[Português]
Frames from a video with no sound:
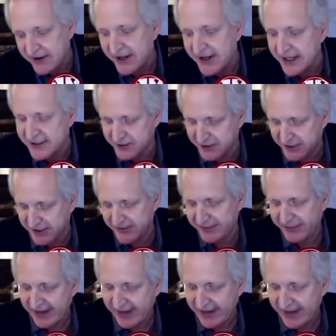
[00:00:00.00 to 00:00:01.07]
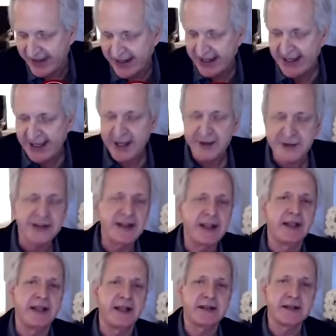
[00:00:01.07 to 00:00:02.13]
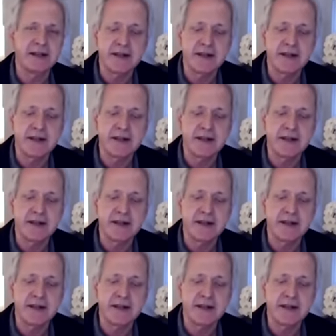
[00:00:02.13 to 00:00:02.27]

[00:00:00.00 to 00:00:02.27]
Olha só. É o seguinte,